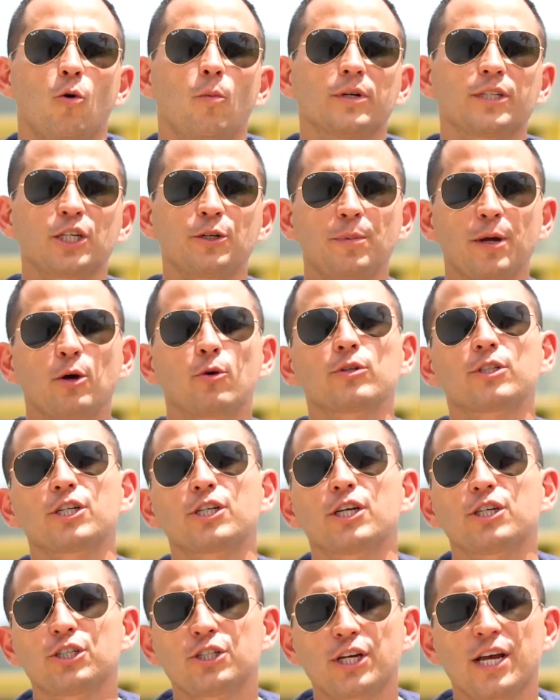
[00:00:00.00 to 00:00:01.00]
Uma das
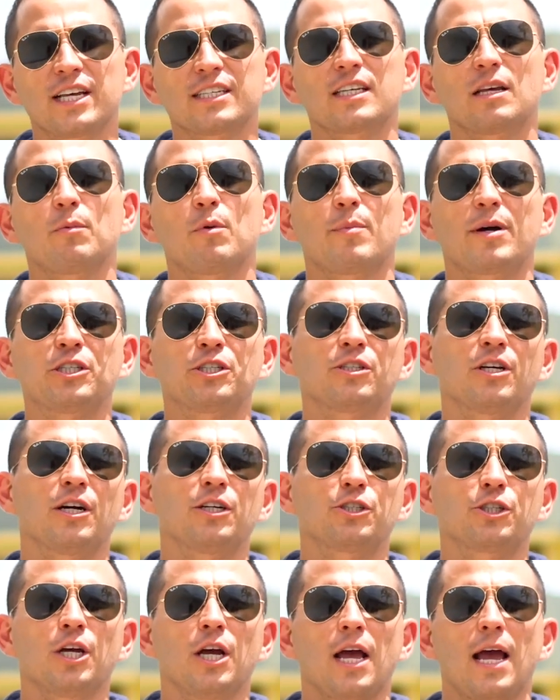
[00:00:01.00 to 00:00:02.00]
perguntas que a gente recebe
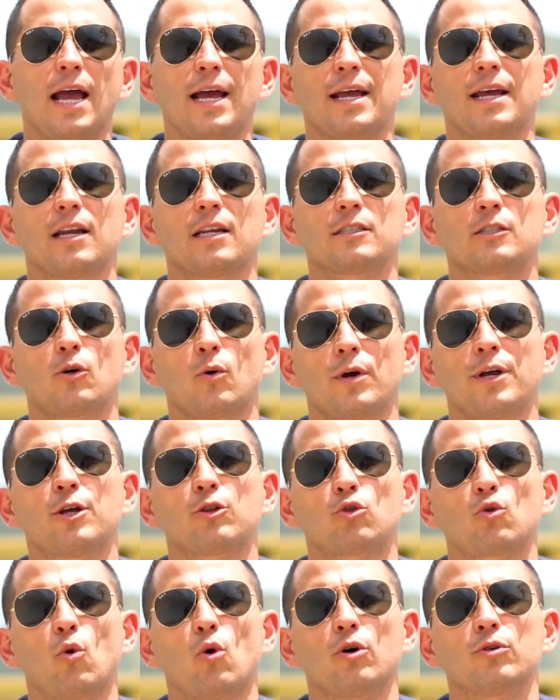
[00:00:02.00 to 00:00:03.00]
bastante é em relação a
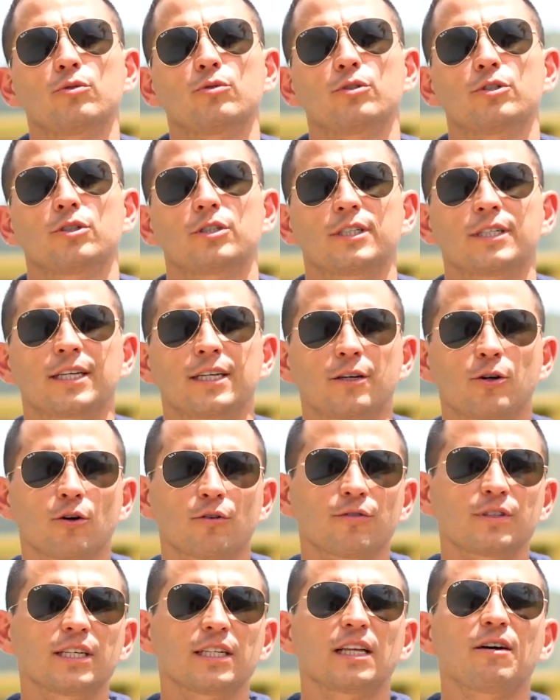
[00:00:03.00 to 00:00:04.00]
retornos.
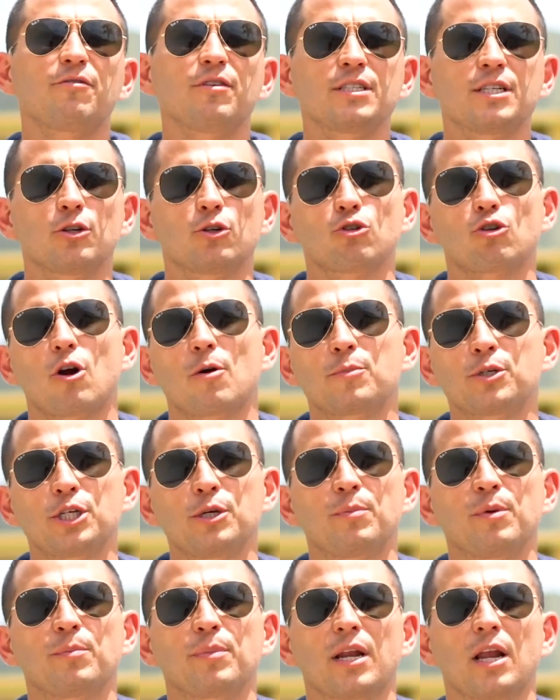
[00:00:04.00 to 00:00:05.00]
Quando você está fazendo
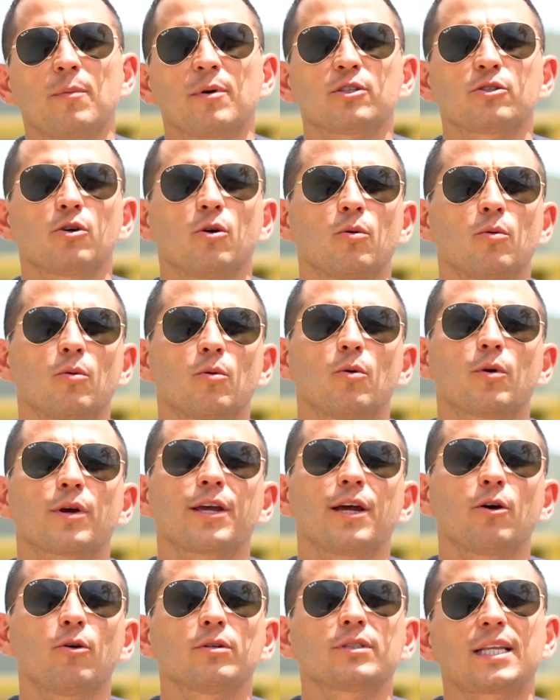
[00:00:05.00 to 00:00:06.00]
dropshipping pela Amazon, o
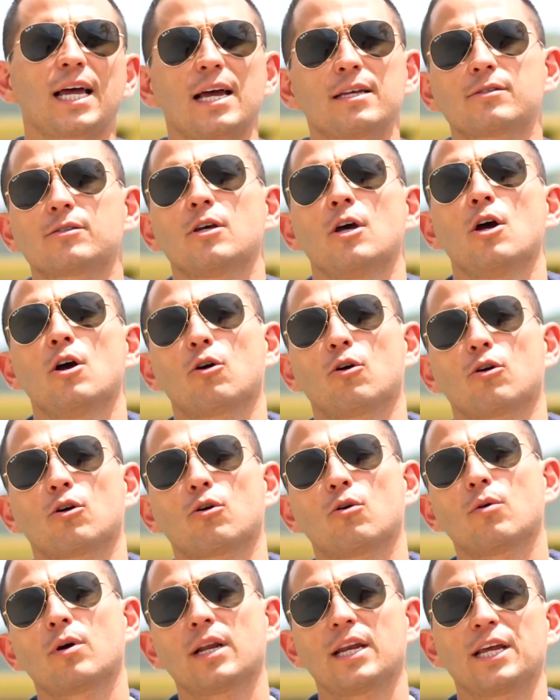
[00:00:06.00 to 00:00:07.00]
que acontece quando
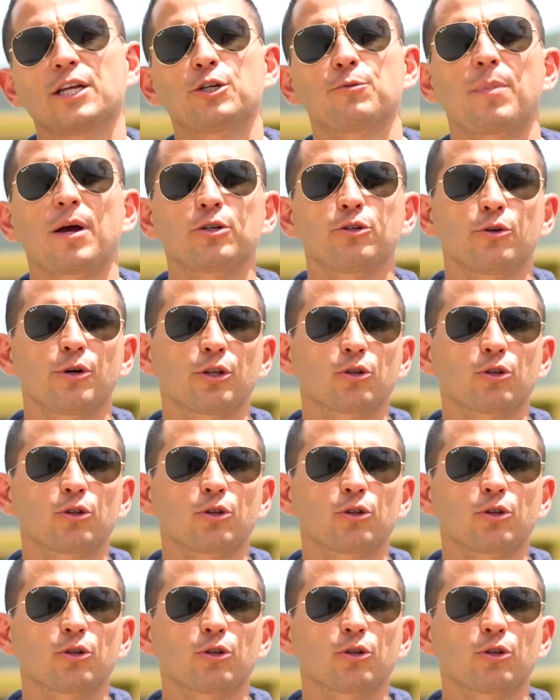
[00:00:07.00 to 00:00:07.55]
algum cliente pede o